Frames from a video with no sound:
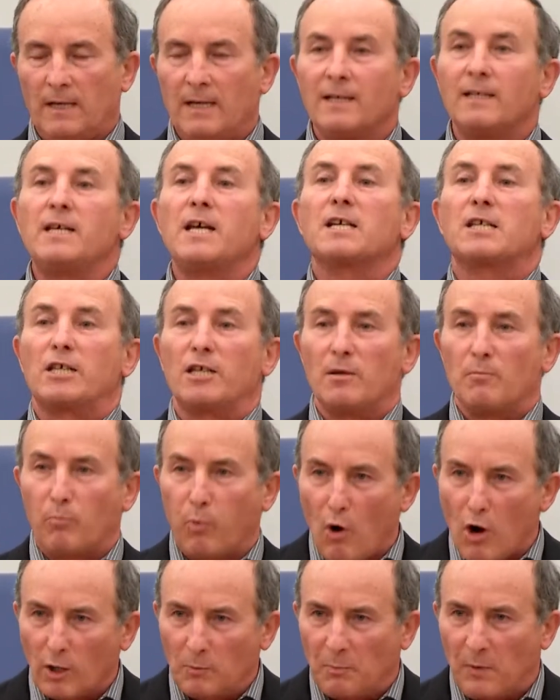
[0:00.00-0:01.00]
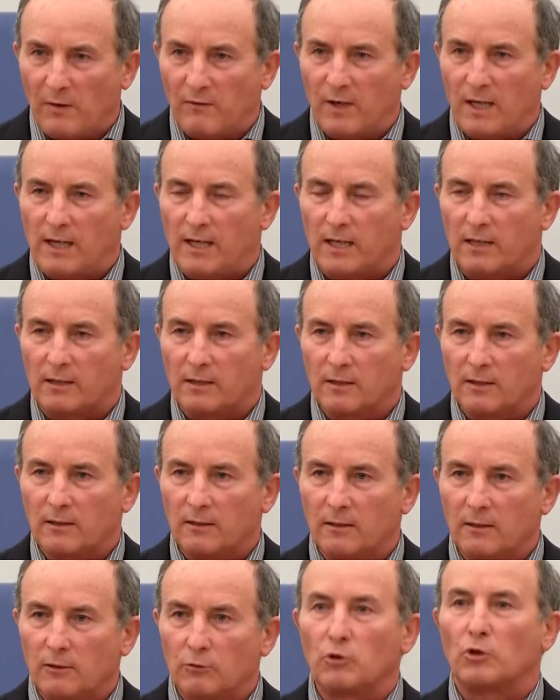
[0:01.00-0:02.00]
Если Бог повелит,
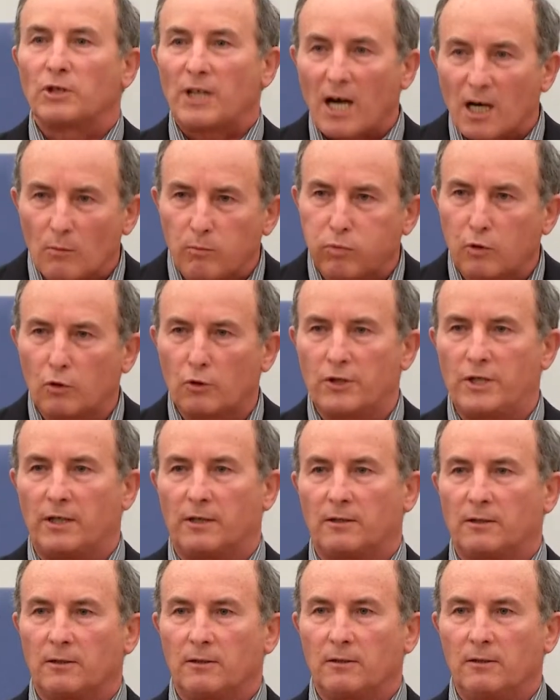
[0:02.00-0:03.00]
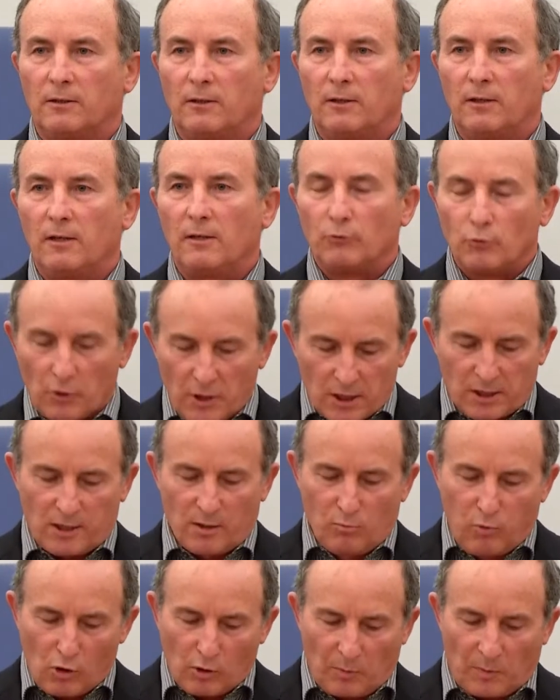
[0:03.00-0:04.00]
то так будет. Но если
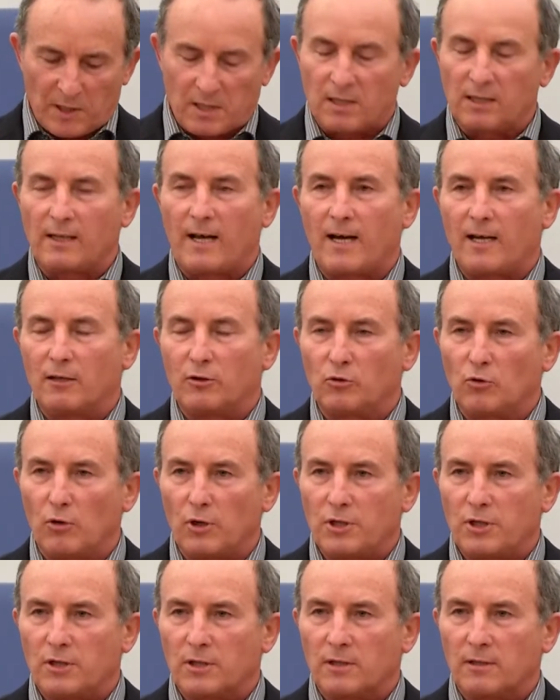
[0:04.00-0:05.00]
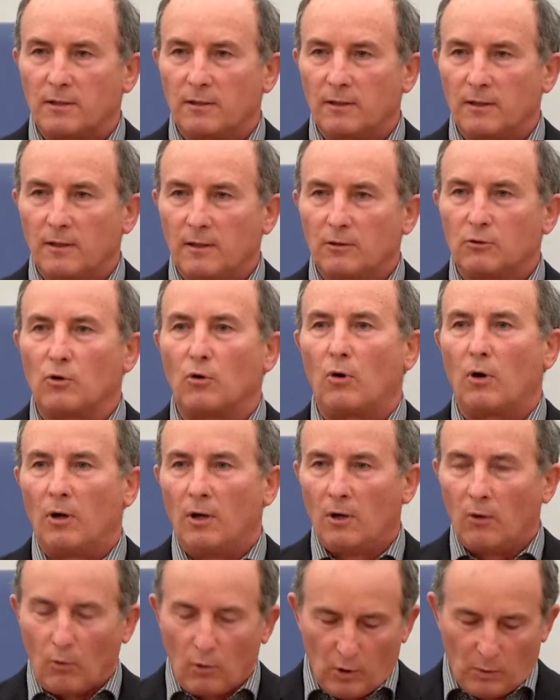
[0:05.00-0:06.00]
Бог посылает дождь, то
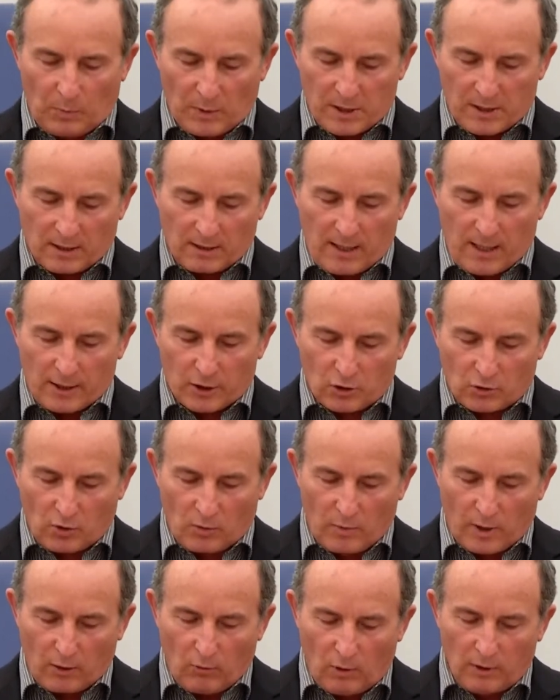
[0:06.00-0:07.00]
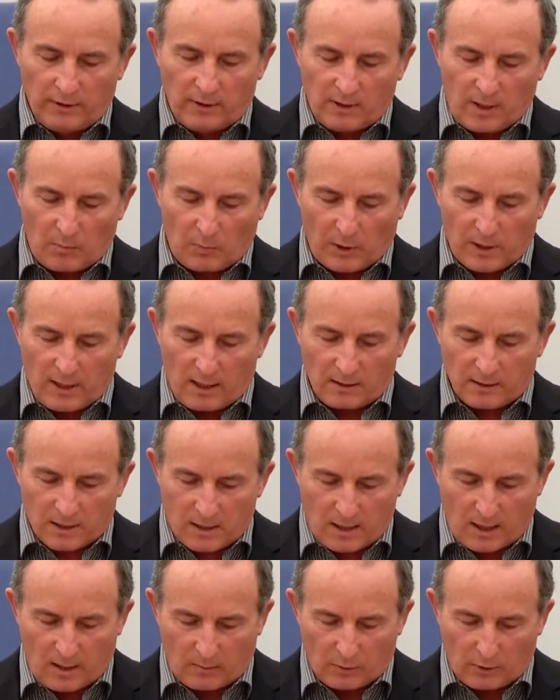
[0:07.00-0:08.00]
Он посылает, чтобы Он напаял
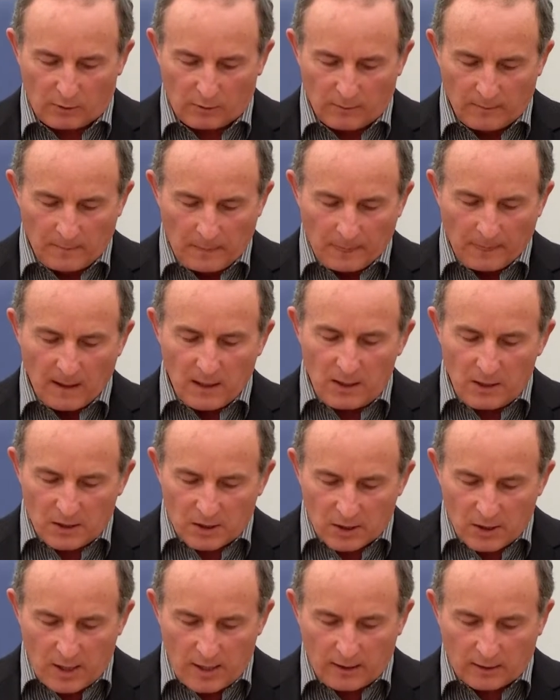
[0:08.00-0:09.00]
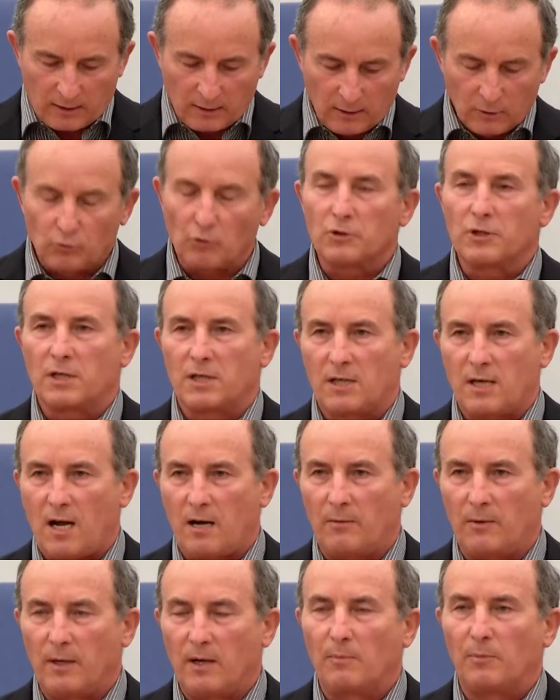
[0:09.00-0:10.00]
землю. И снег то же
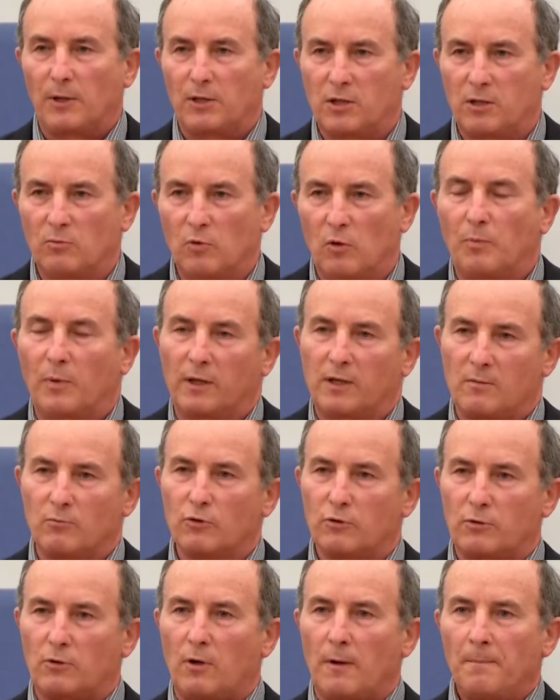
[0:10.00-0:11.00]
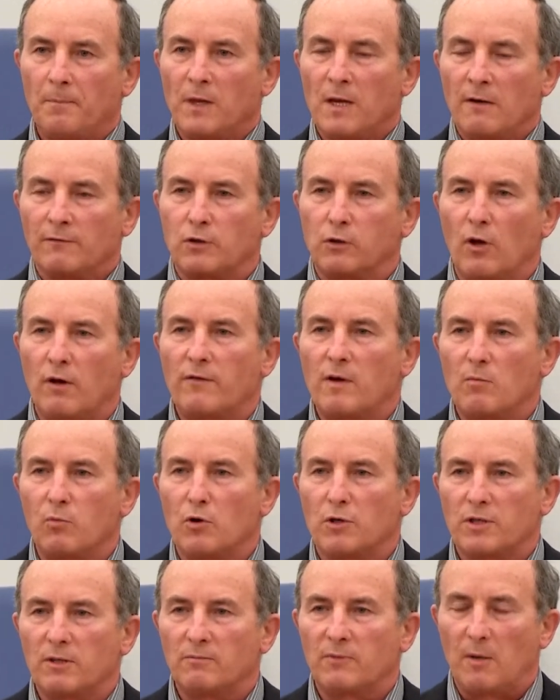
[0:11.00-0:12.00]
самое. Почему? Потому что в Слове
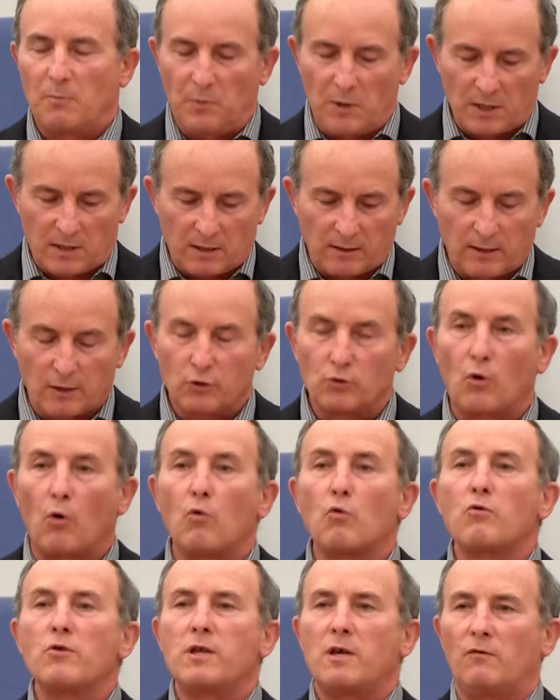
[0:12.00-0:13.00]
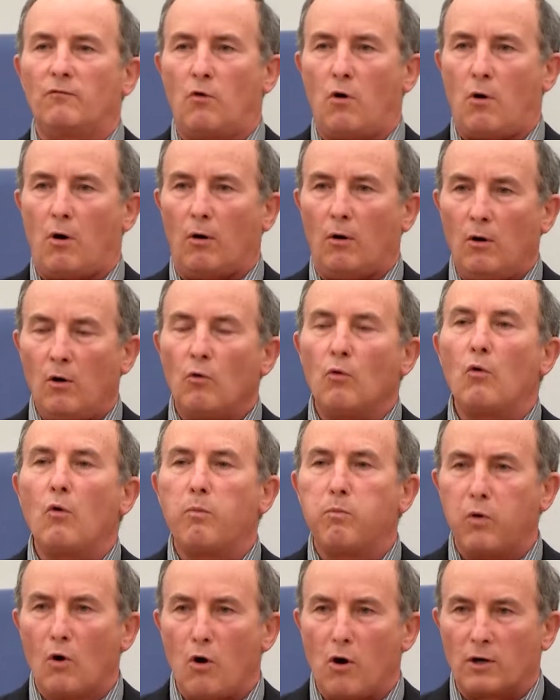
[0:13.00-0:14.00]
Божьем написано, что у Него, у
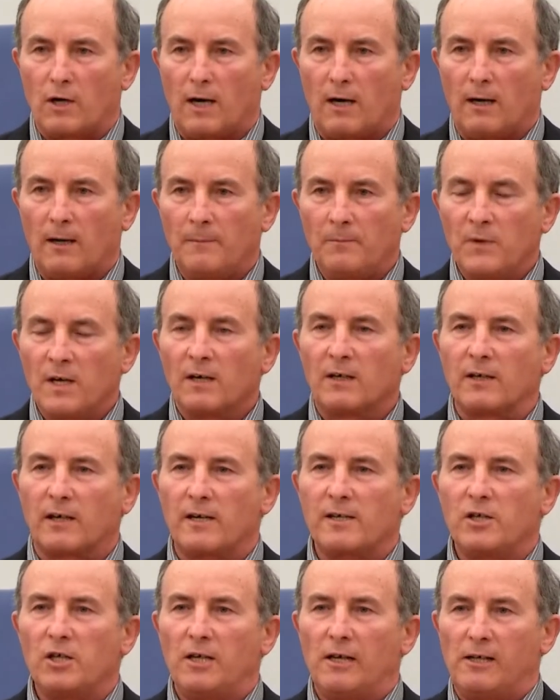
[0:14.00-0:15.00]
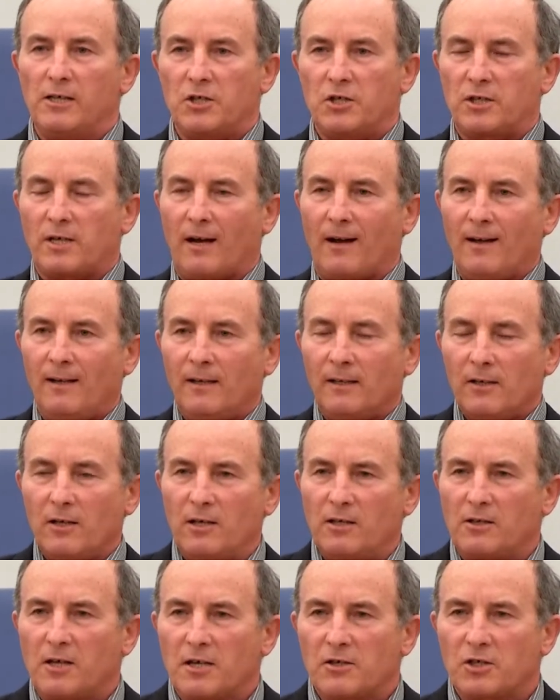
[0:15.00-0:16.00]
Бога хранилища
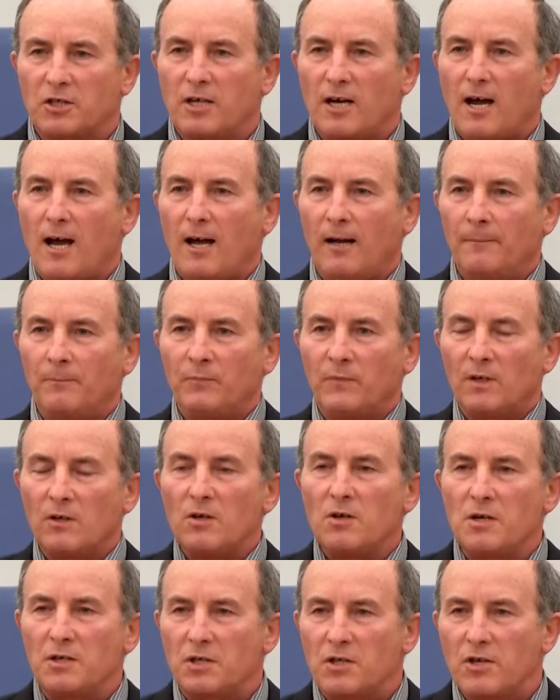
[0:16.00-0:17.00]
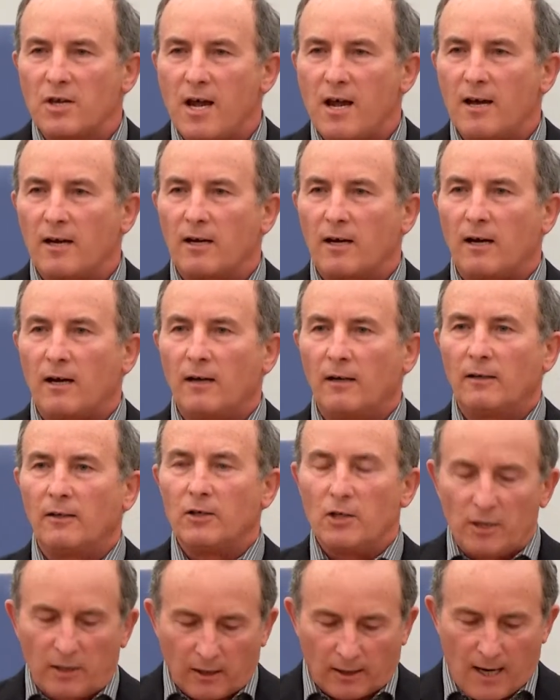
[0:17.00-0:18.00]
и дождя, и снега,
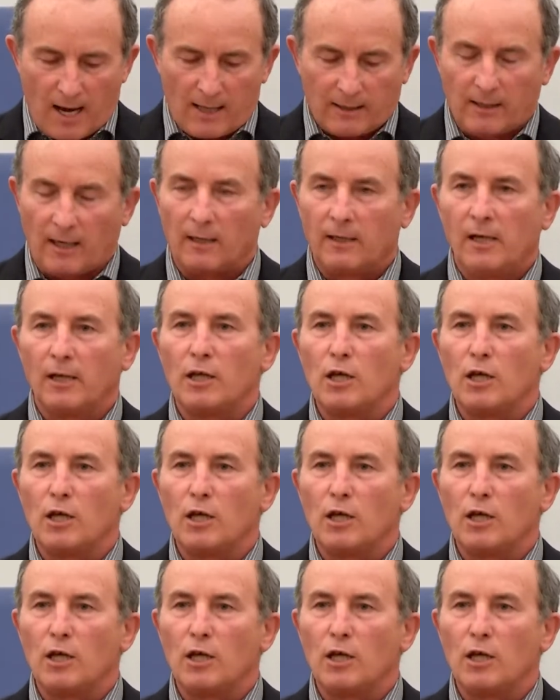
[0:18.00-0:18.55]
и града.